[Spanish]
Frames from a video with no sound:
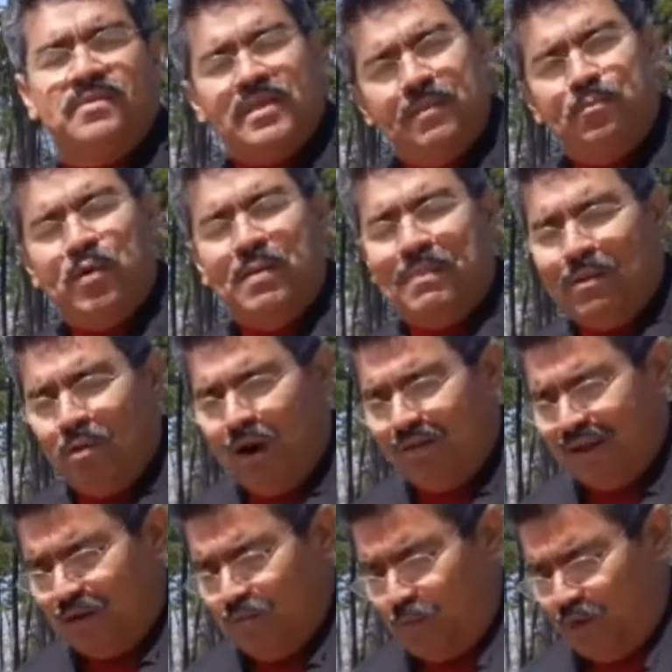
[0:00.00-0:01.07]
Después vamos a
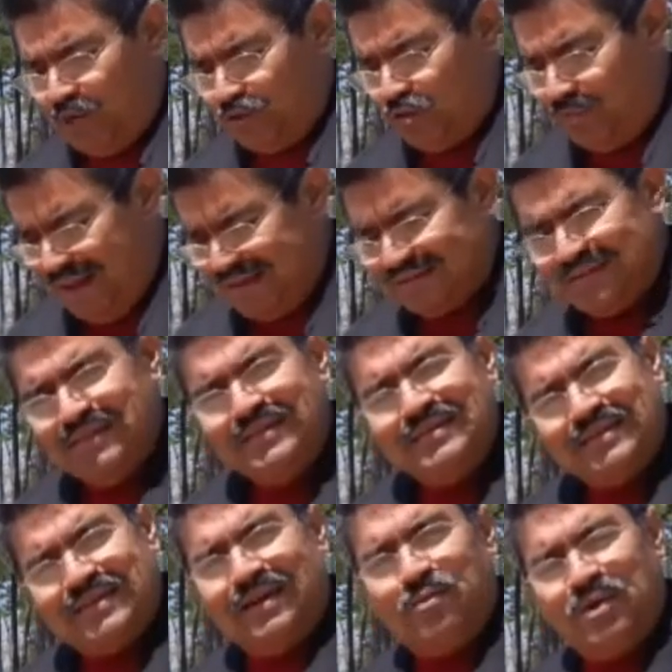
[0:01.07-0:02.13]
hablar un poquito más.
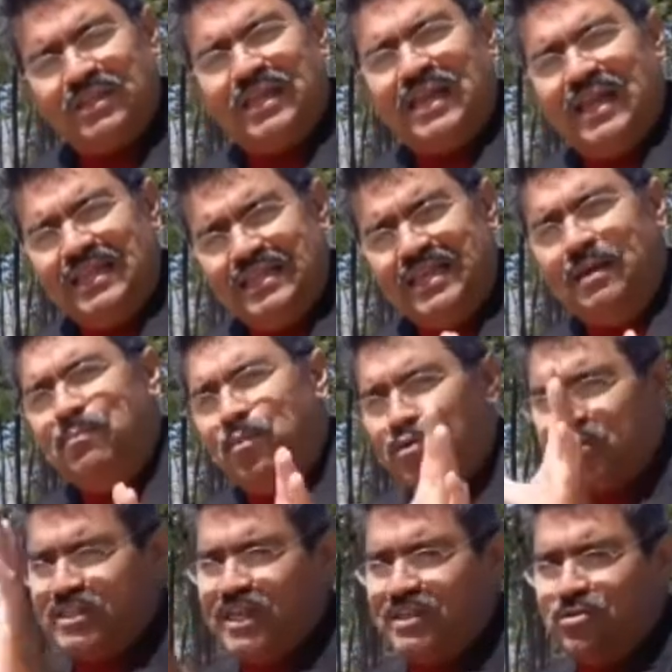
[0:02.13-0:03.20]
Recuerda que el
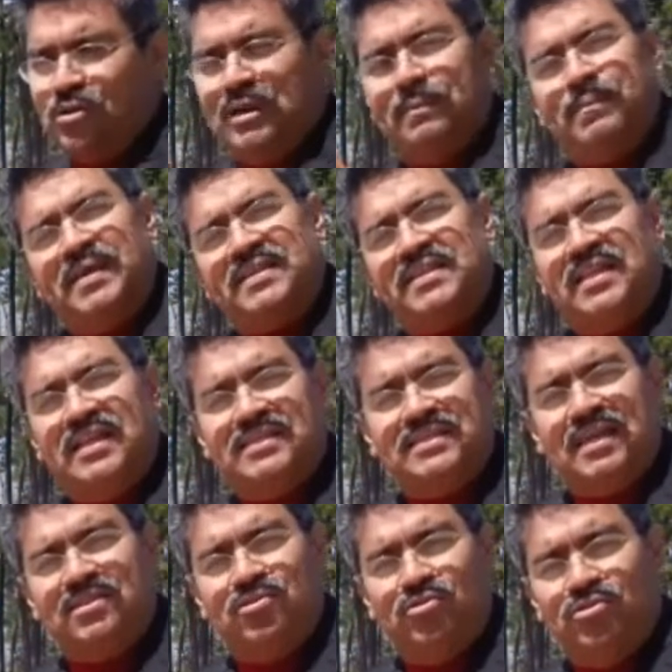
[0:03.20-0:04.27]
10% le
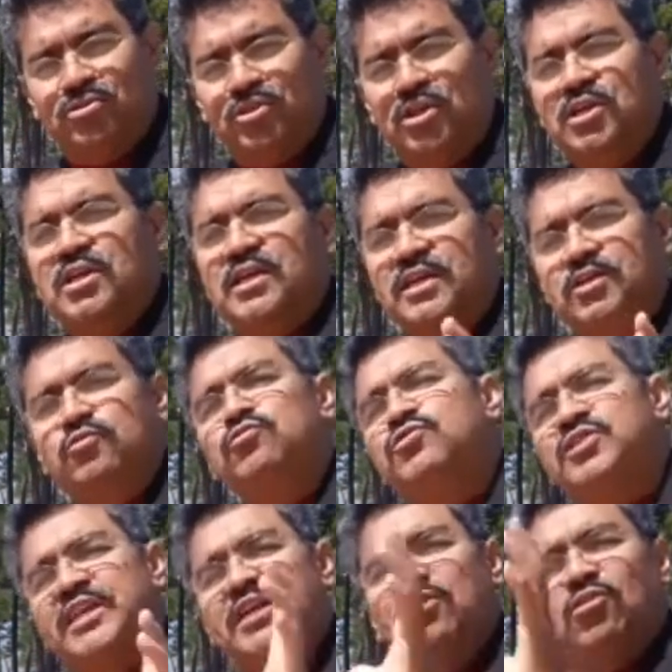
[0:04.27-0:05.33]
pertenece a Dios y un
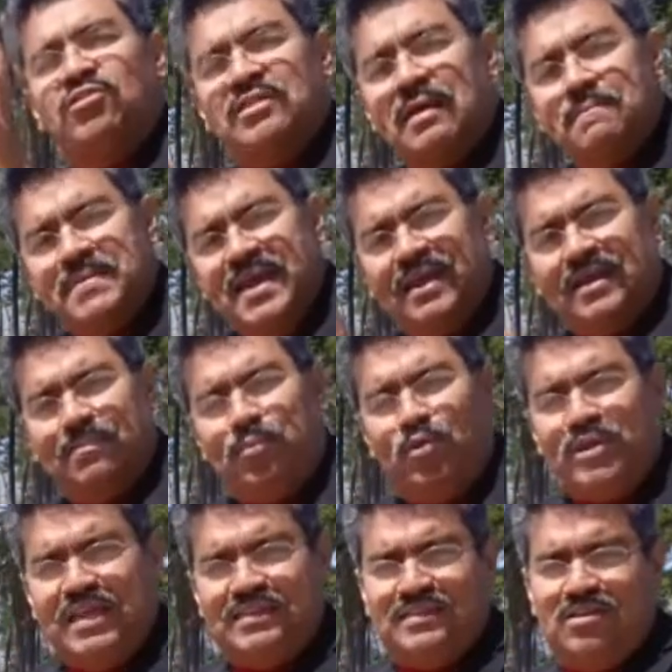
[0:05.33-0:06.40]
5% también que
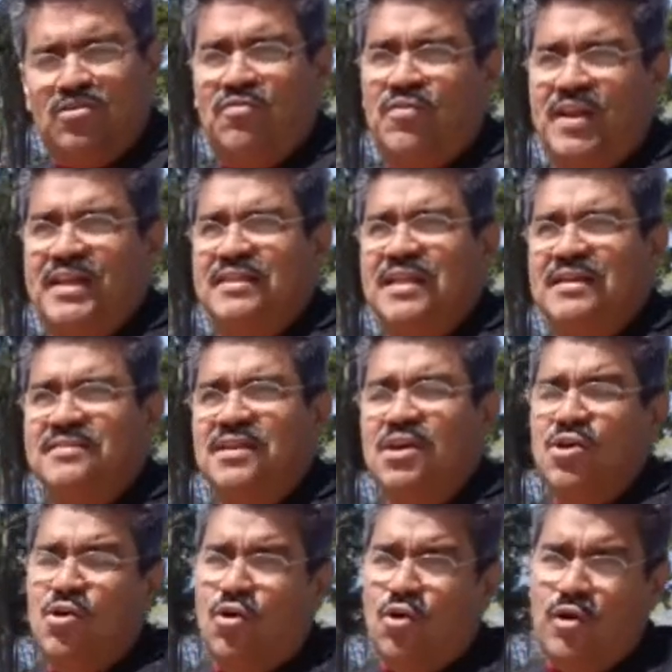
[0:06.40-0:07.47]
podría ser ofrendas
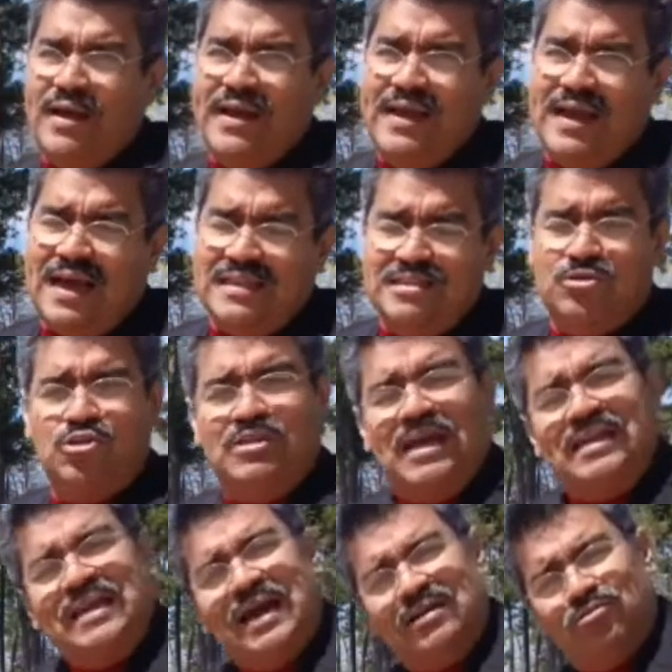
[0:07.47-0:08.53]
eh,
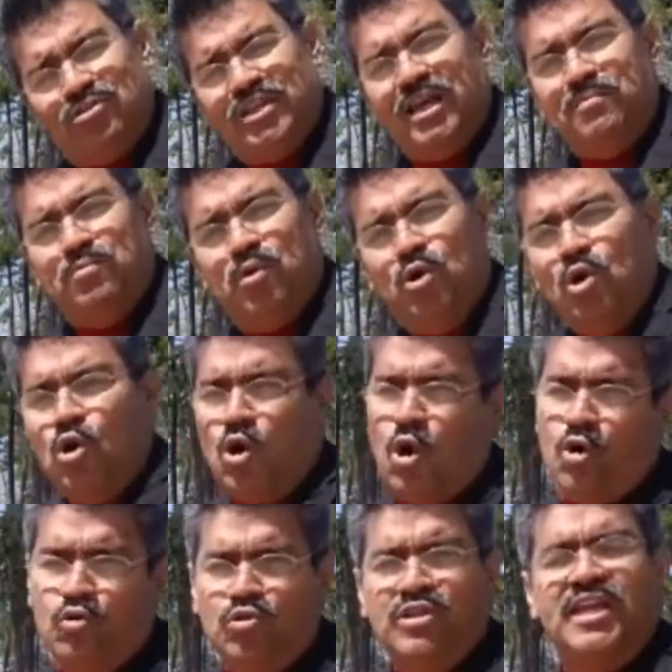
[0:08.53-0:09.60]
adicionales a los diezmos
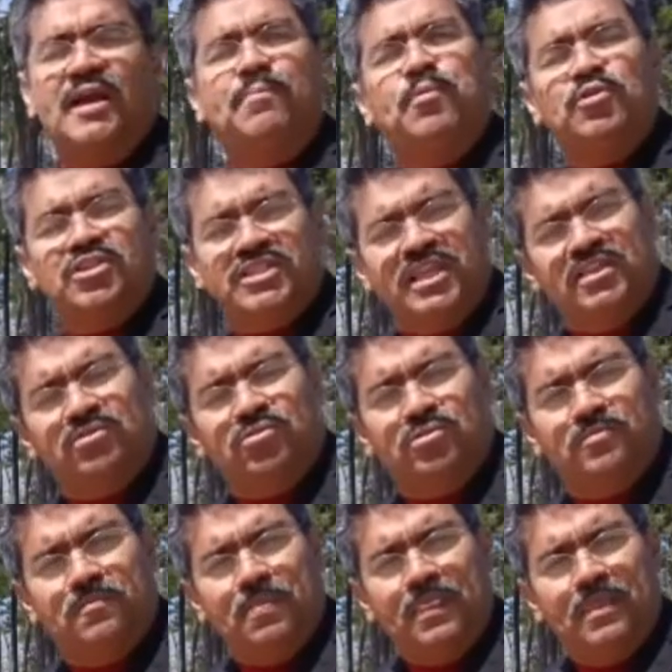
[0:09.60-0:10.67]
o un 10%
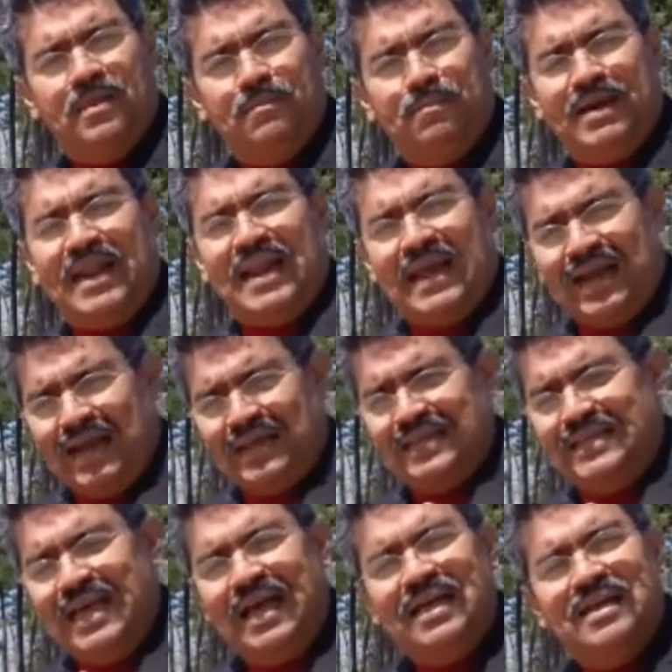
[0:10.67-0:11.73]
para la
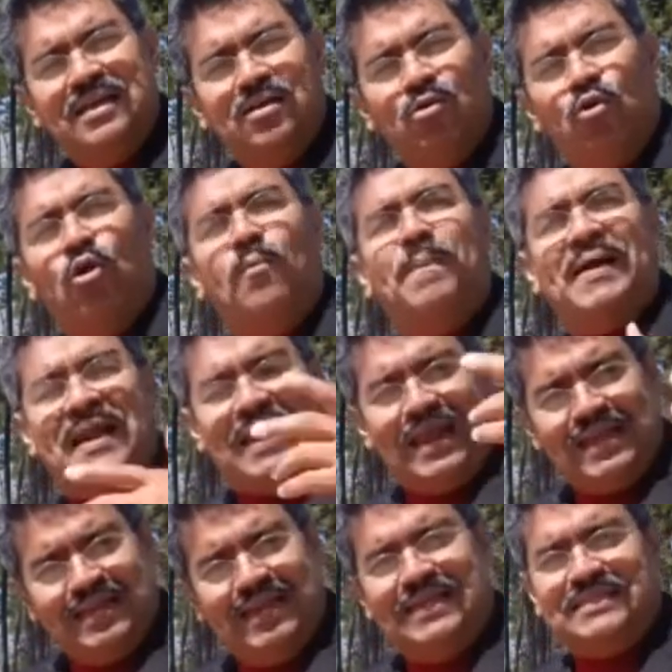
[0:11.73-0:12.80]
caridad o para
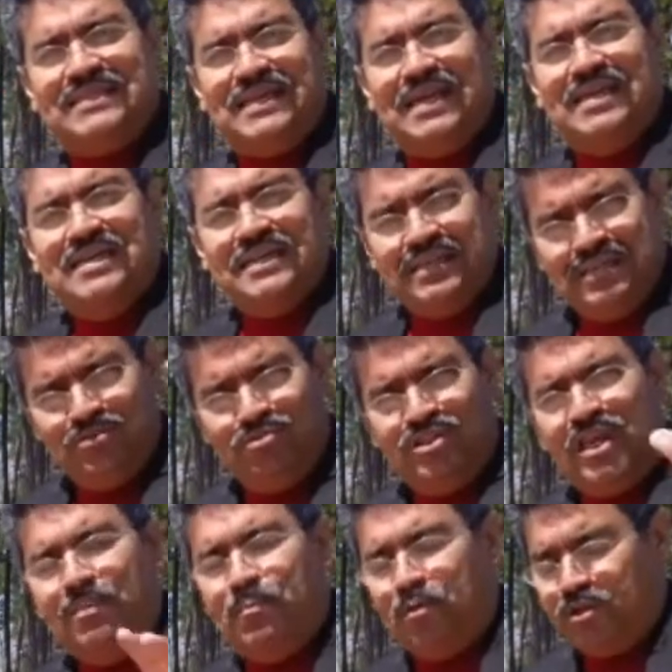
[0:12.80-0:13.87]
la iglesia y un
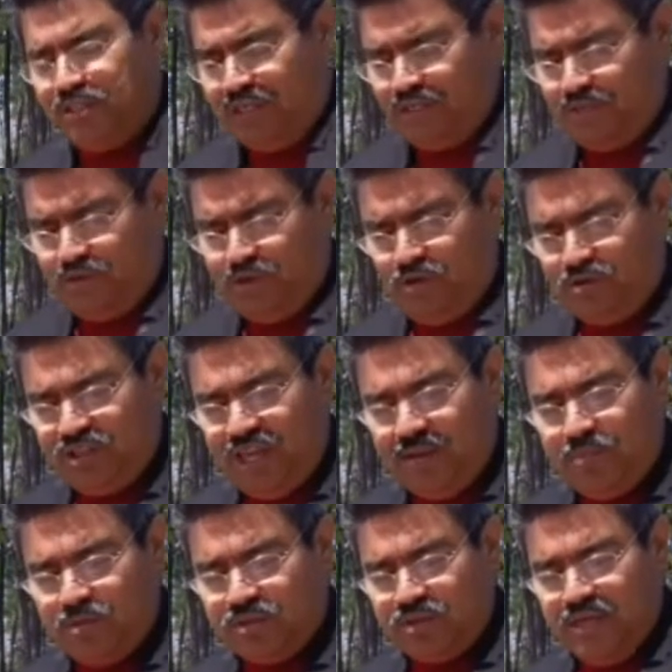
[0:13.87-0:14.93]
10% de los
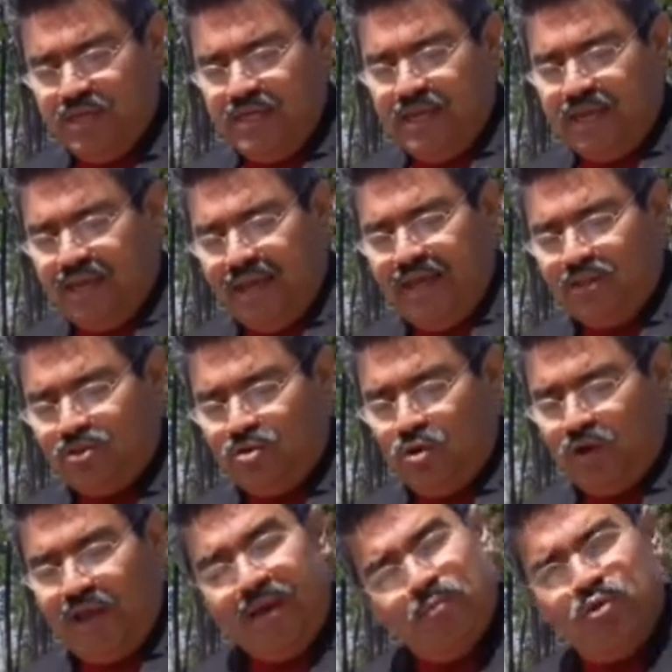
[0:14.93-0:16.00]
diezmos.
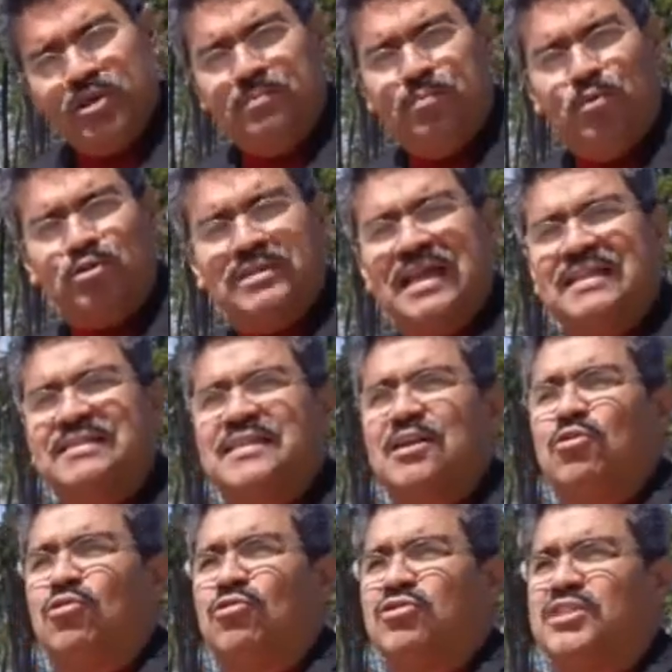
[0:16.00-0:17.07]
Esto es muy
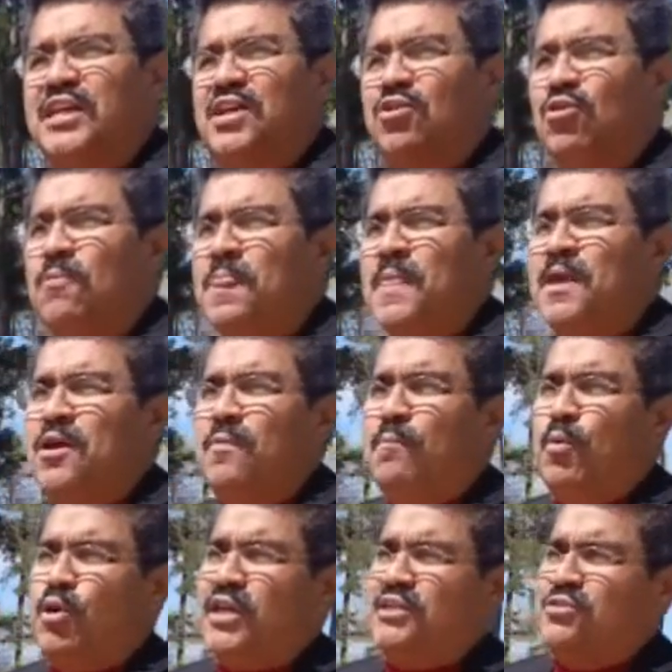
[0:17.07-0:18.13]
importante conocerlo
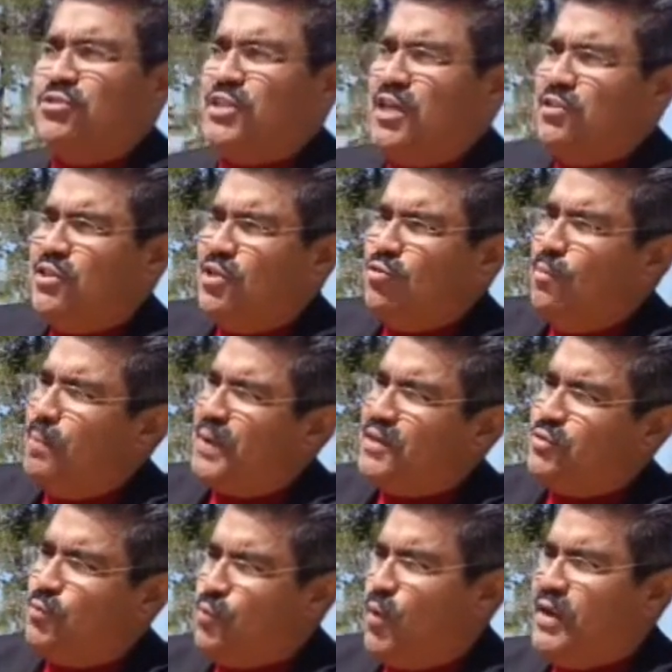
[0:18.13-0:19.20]
porque si usted tiene un
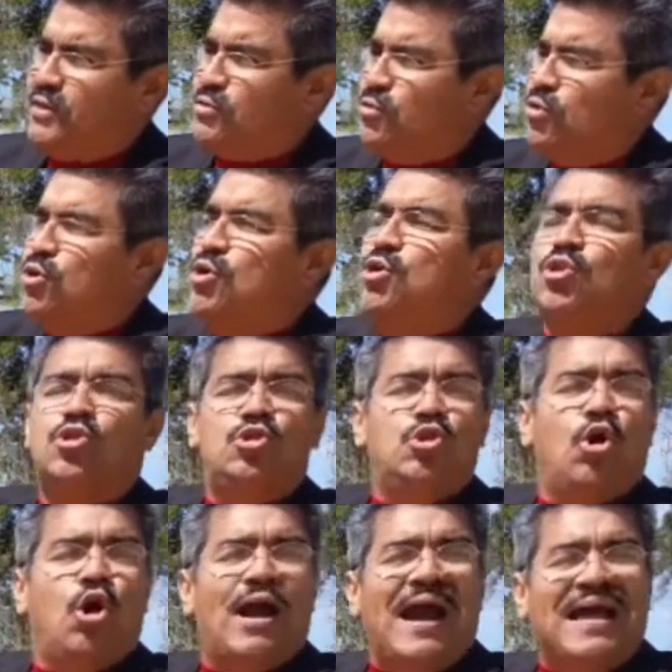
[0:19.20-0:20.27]
presupuesto,
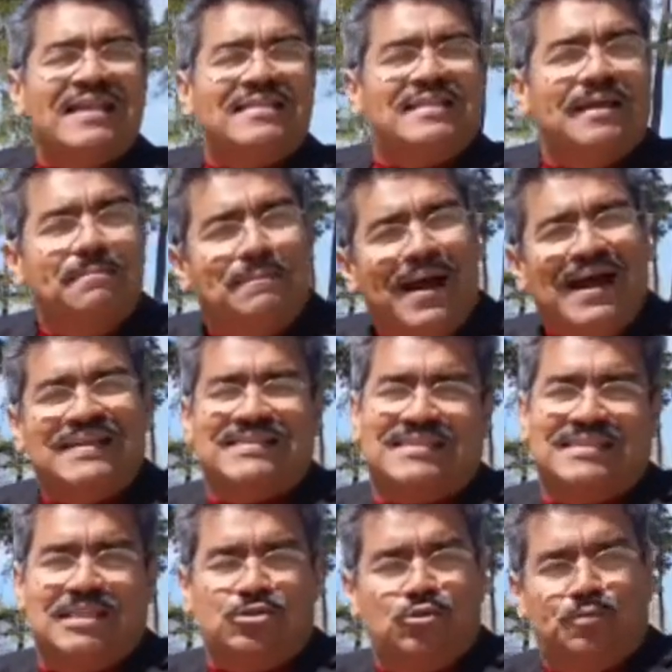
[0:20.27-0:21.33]
no gaste
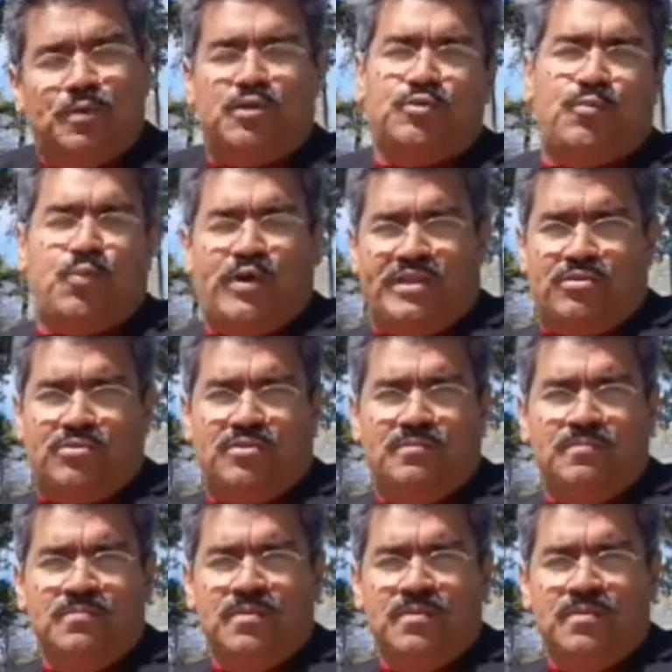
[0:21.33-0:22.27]
más de su presupuesto,